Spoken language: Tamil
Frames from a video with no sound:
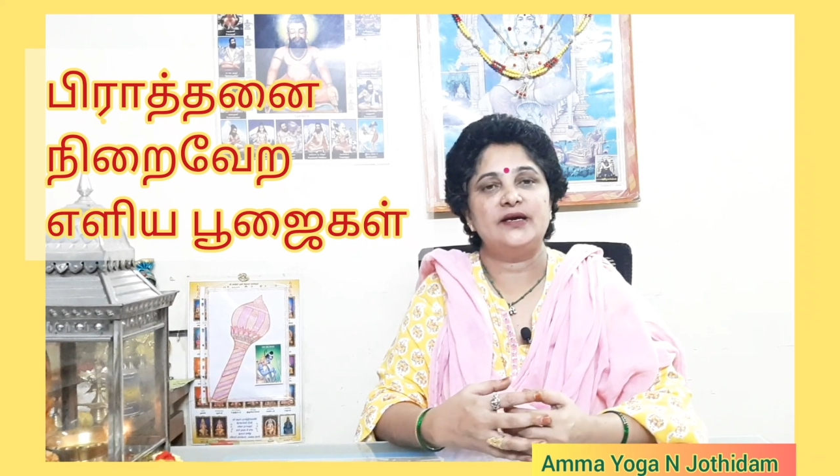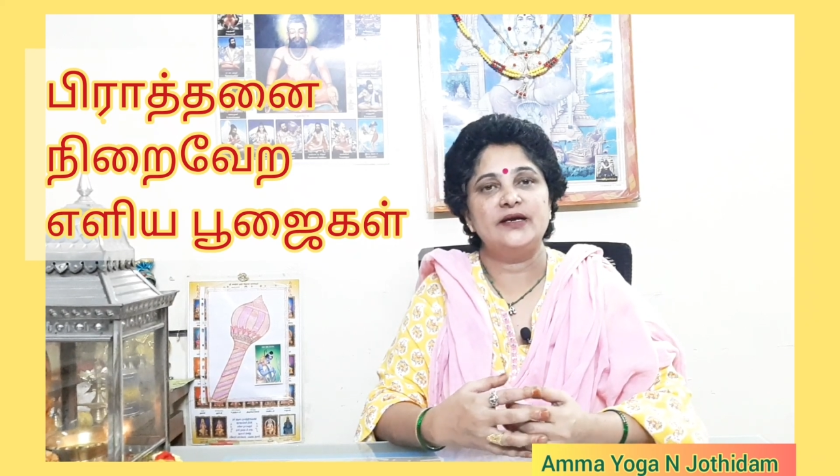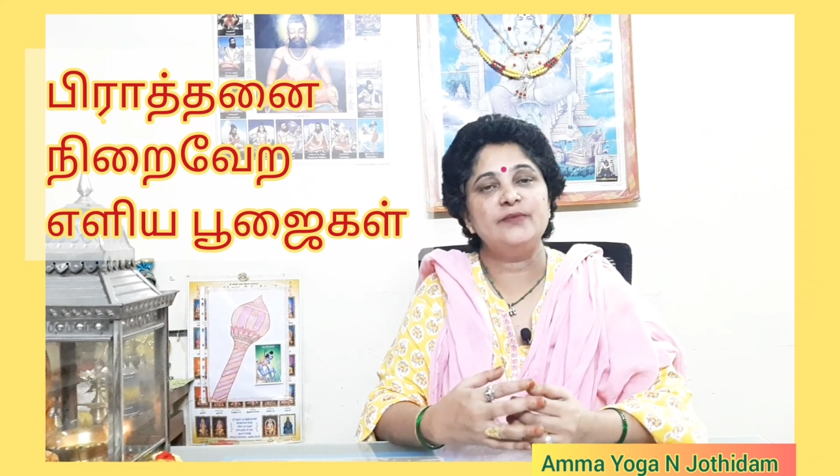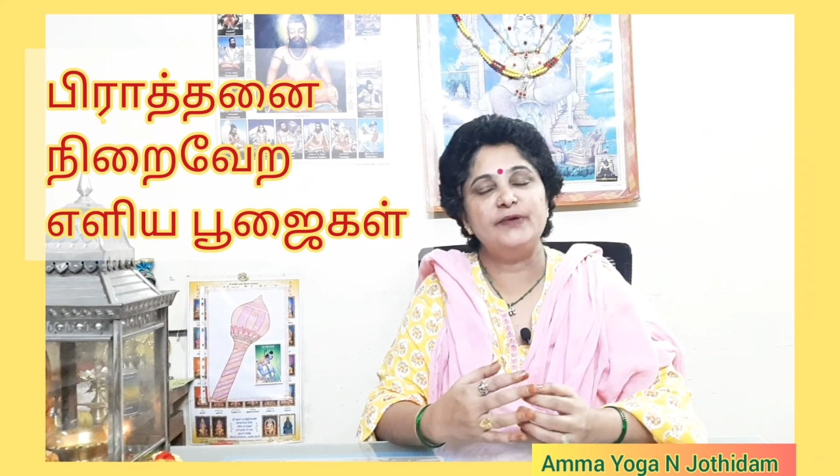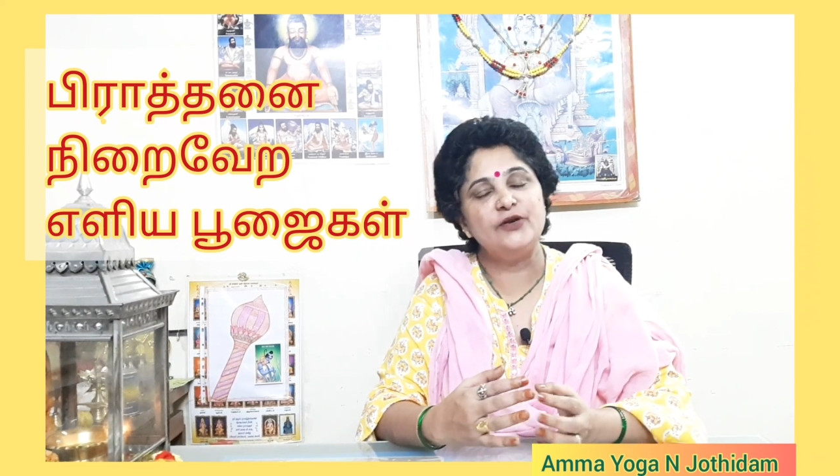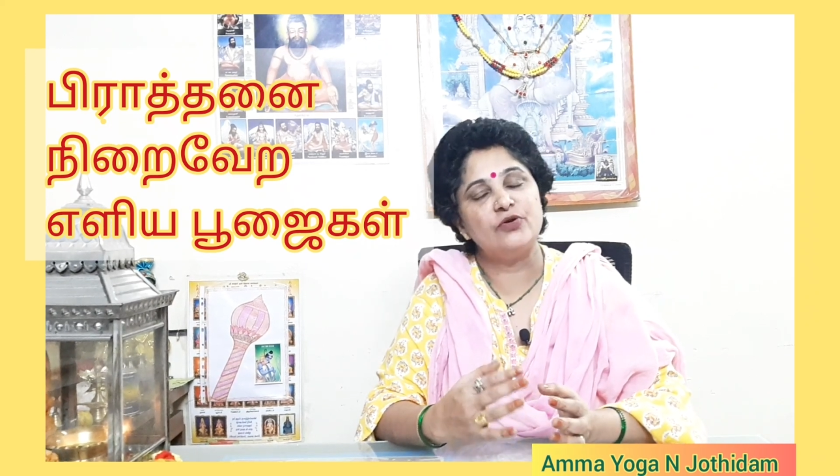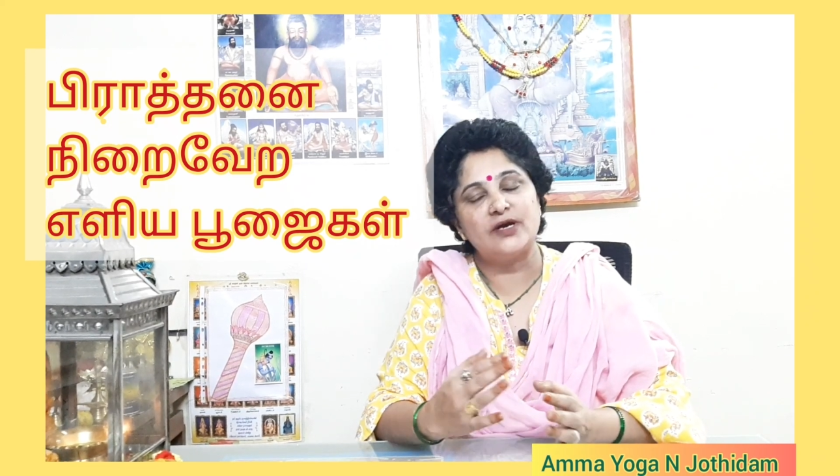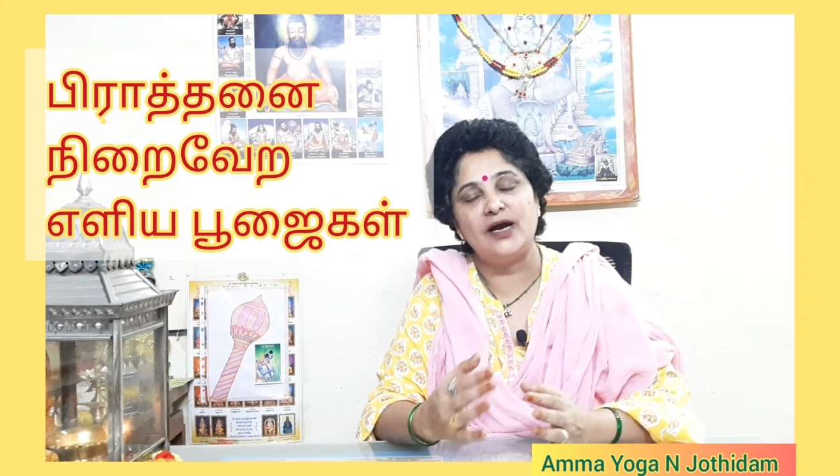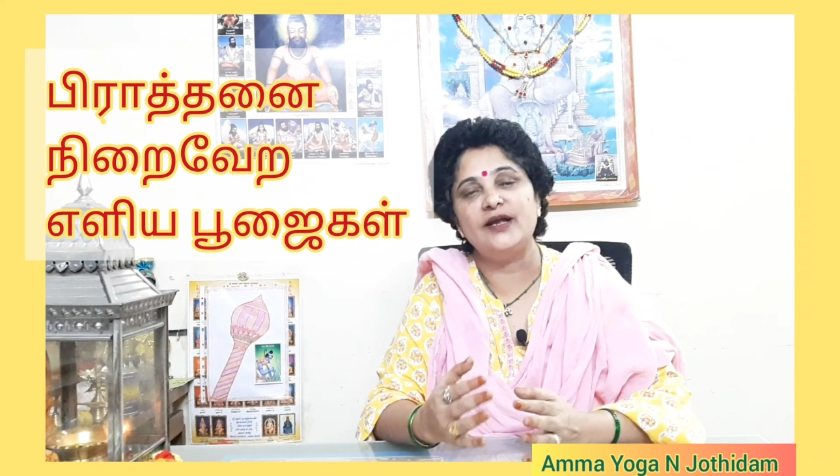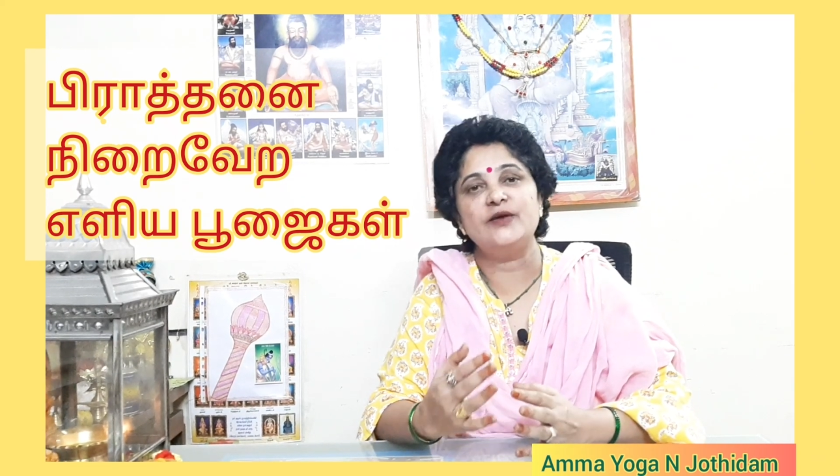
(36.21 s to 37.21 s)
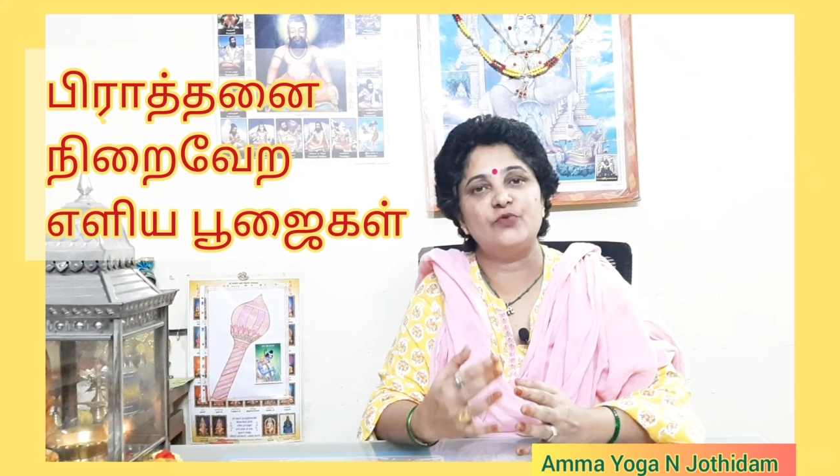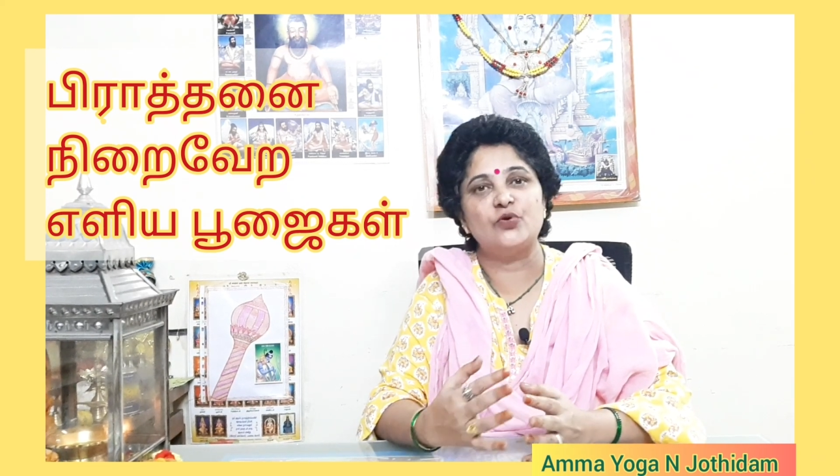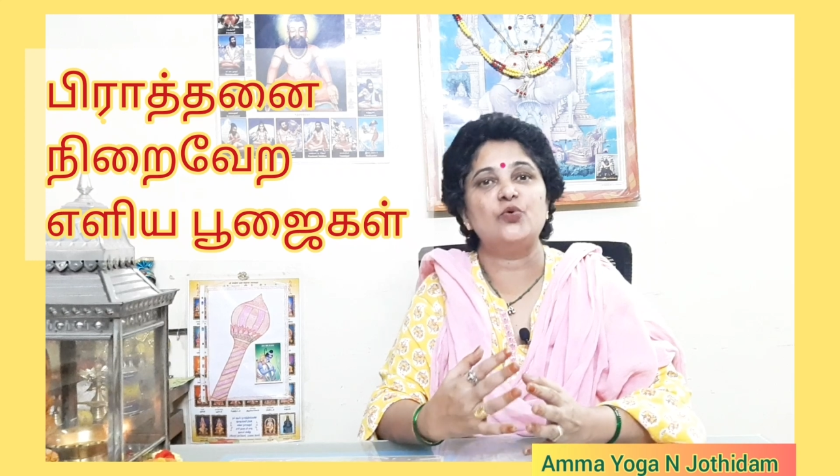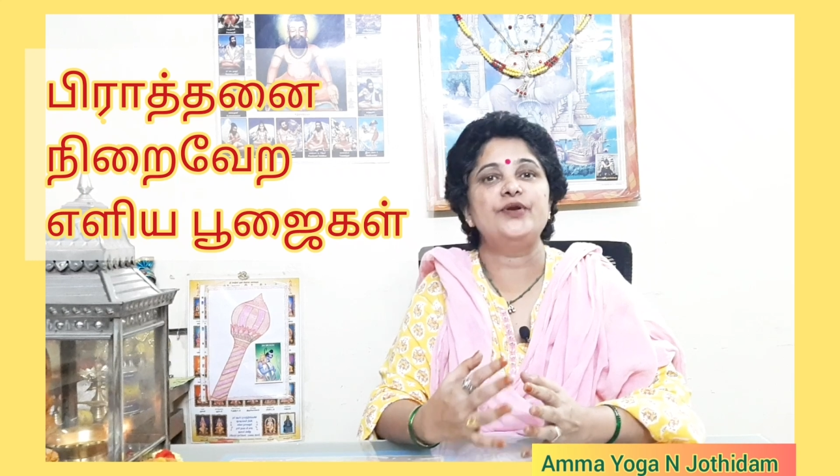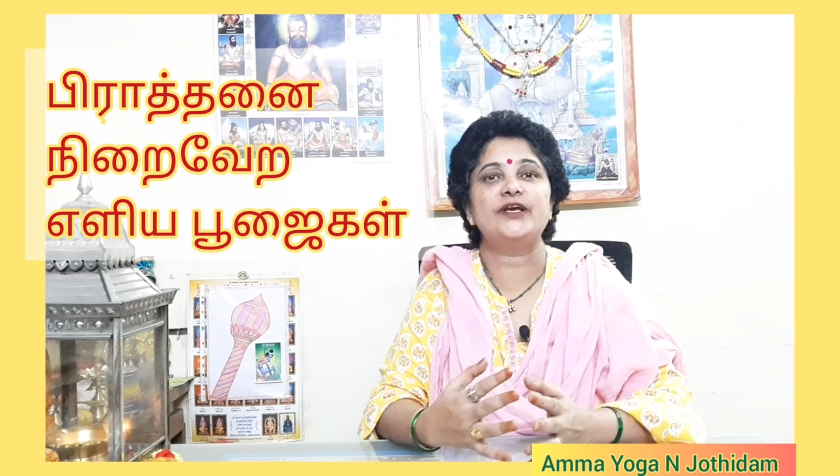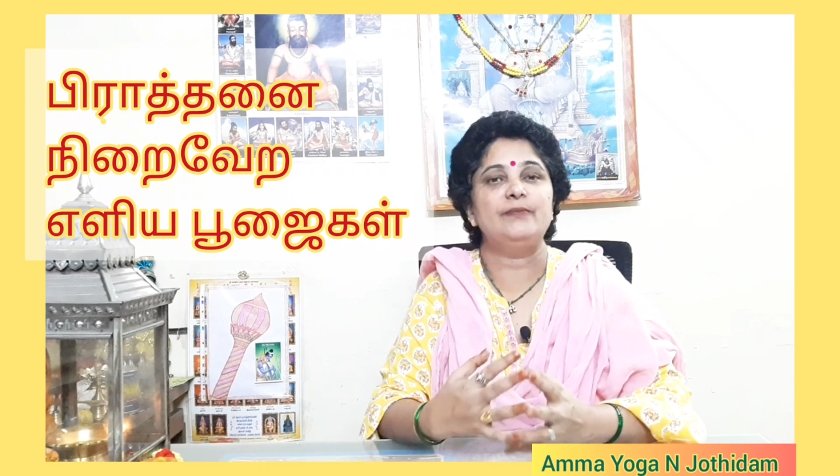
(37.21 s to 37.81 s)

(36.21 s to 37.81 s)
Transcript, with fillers: இப்போ நீங்கள் ஒரு காரியம் ஒரு கோரிக்கை